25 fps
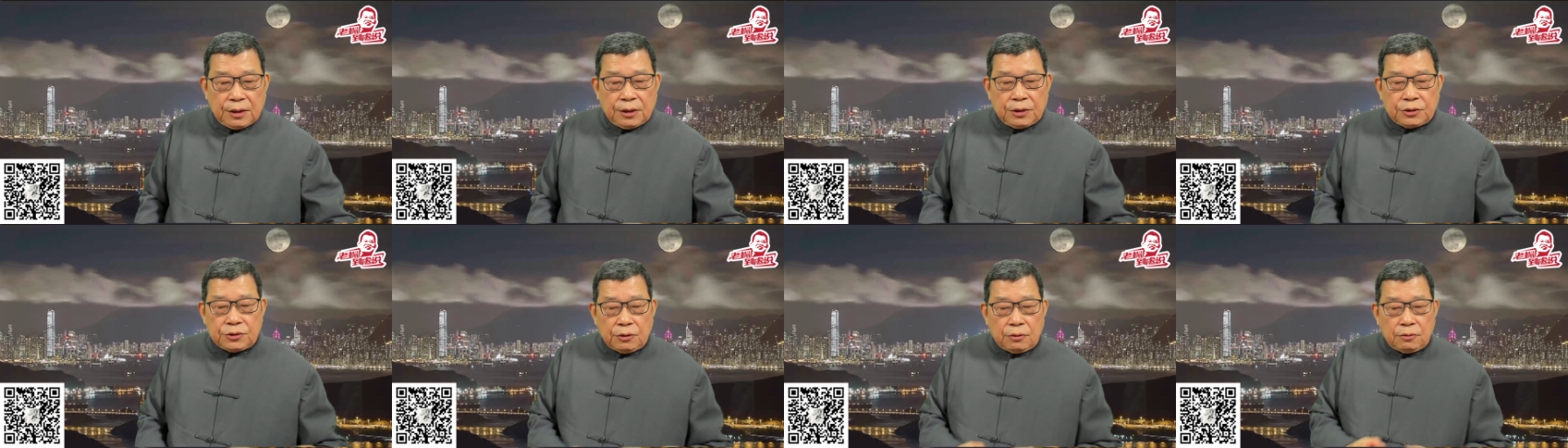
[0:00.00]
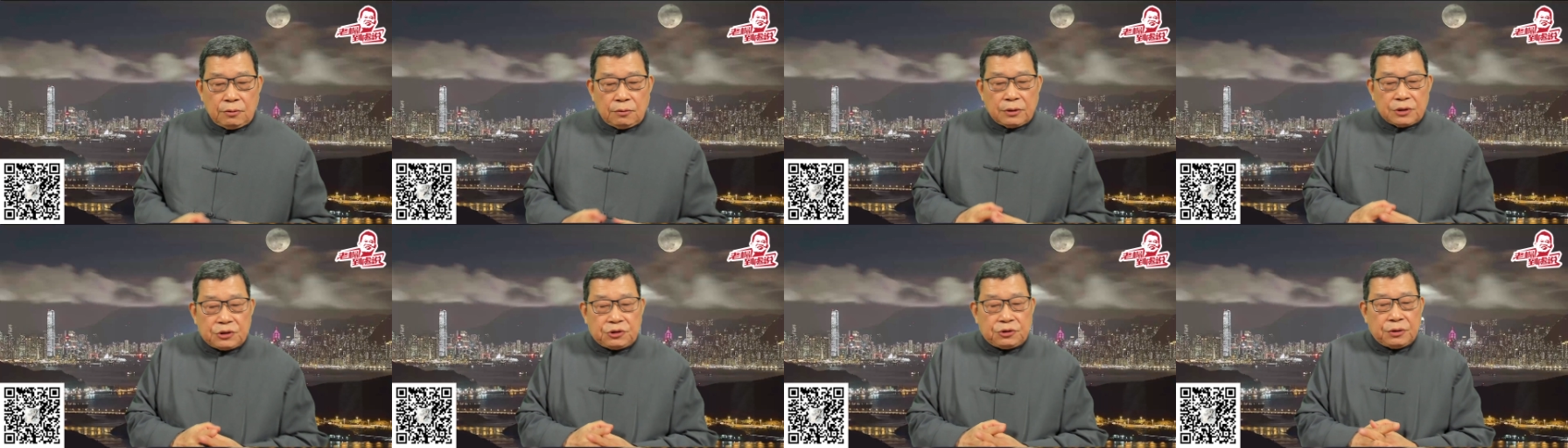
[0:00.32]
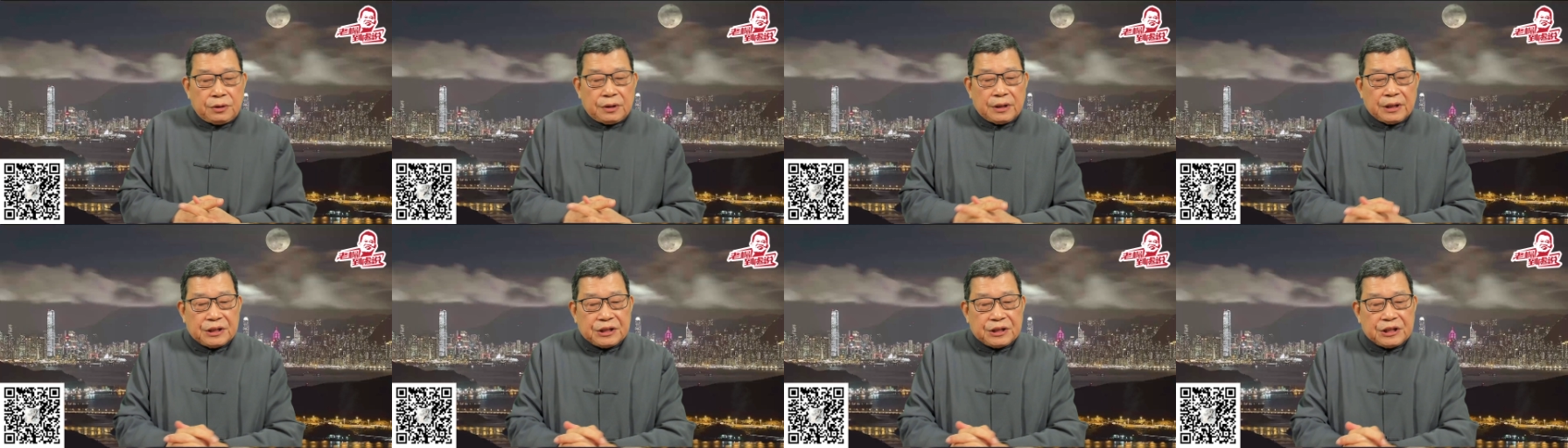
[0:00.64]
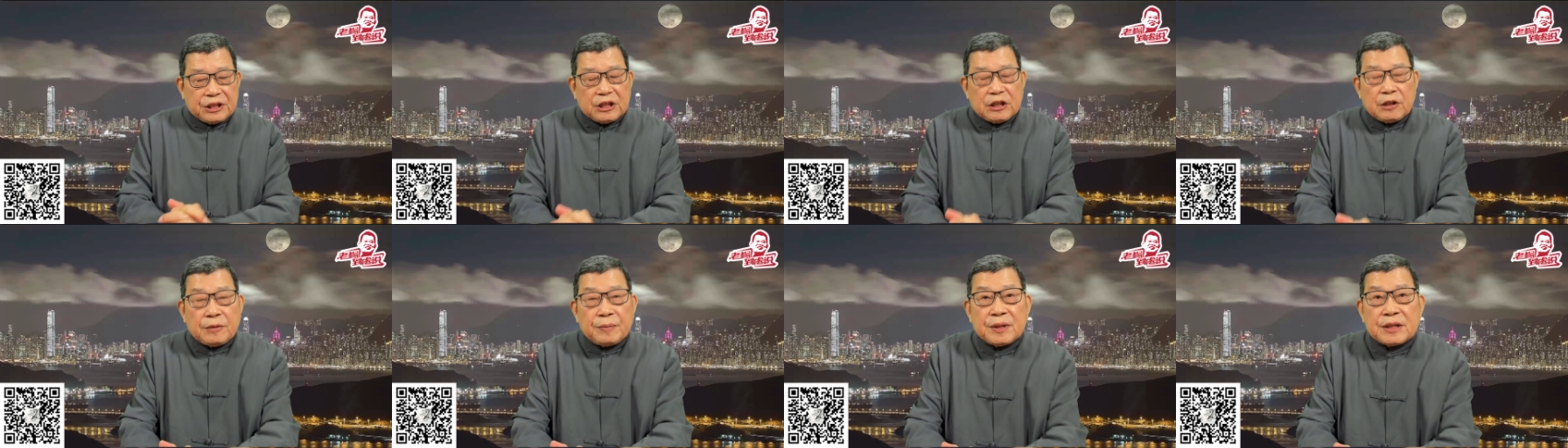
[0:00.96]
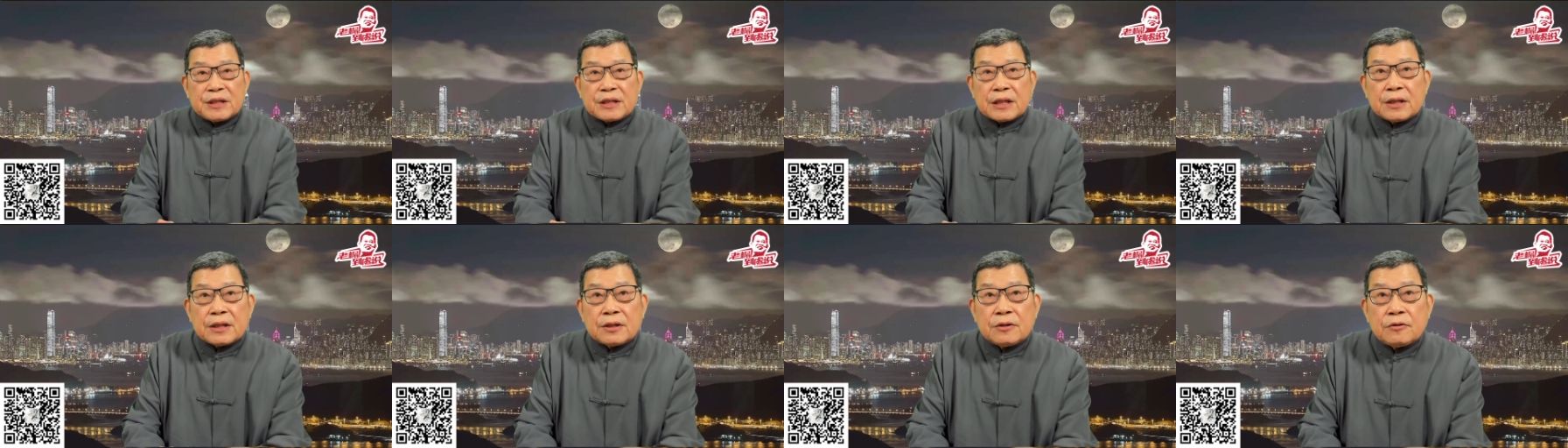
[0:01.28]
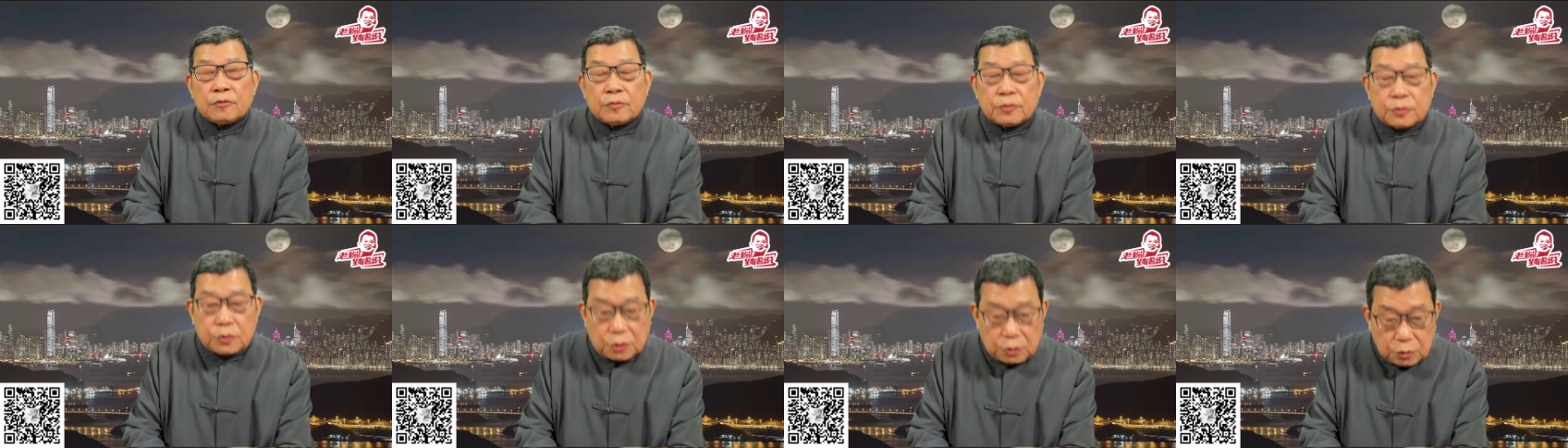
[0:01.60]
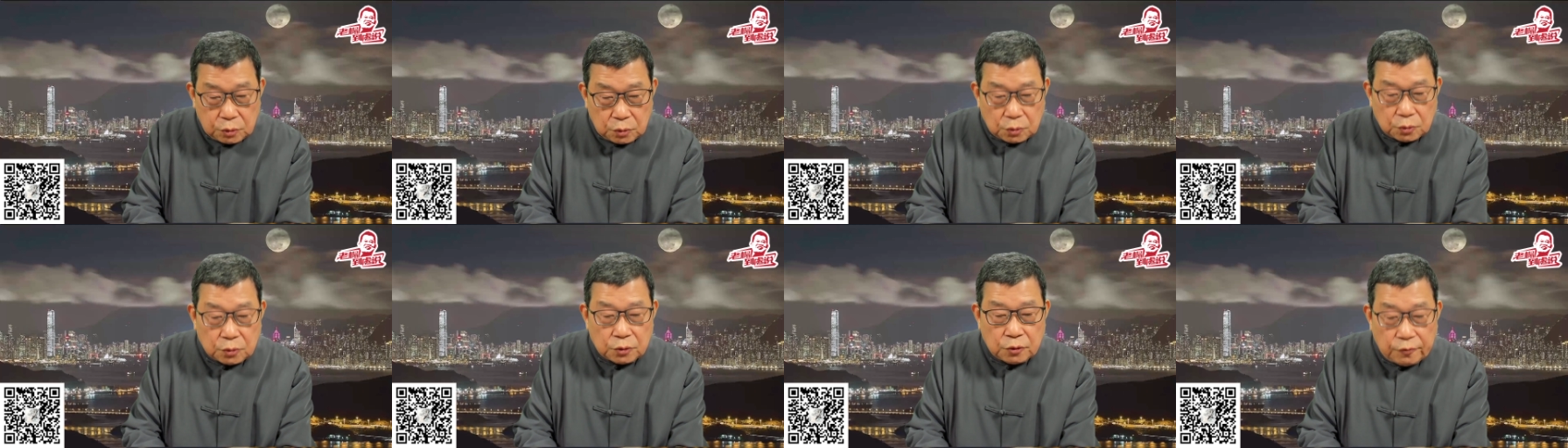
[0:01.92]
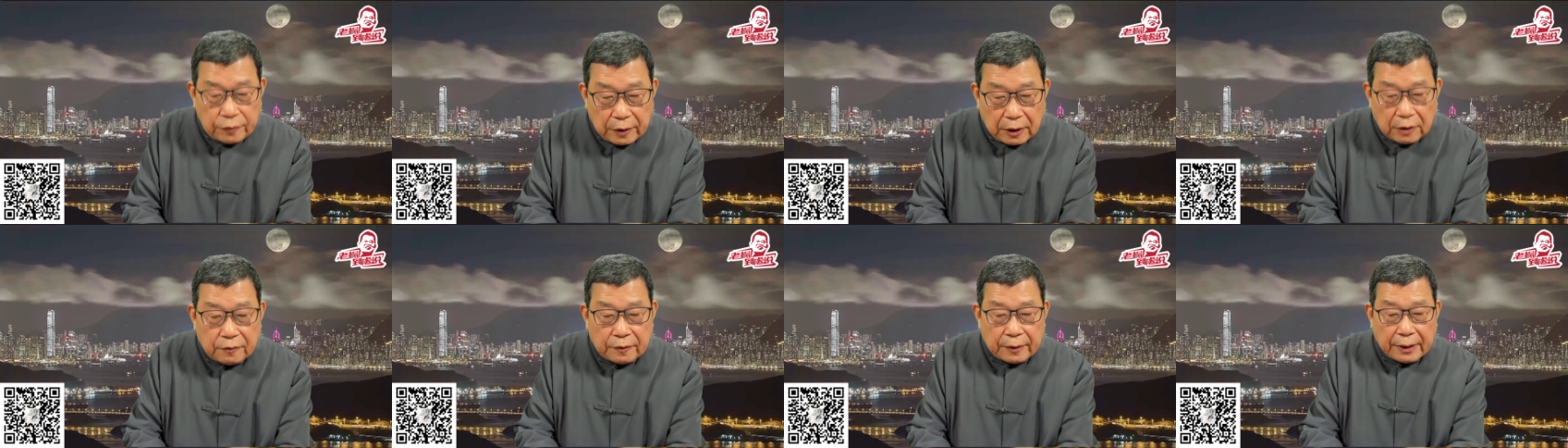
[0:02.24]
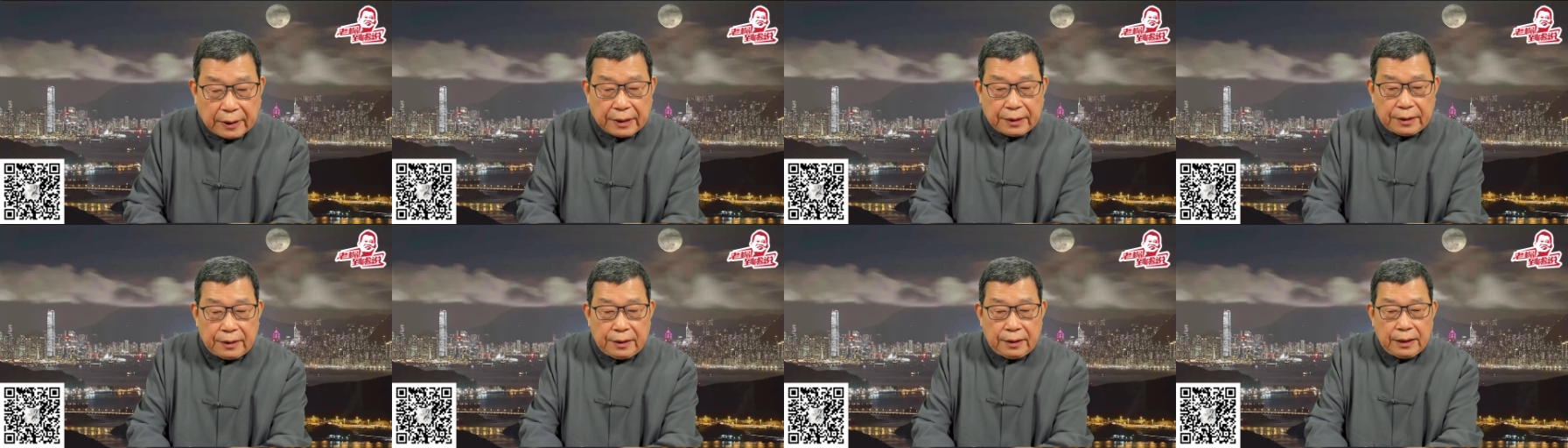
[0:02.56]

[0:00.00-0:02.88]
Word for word: 中国去年 GDP 增速放缓，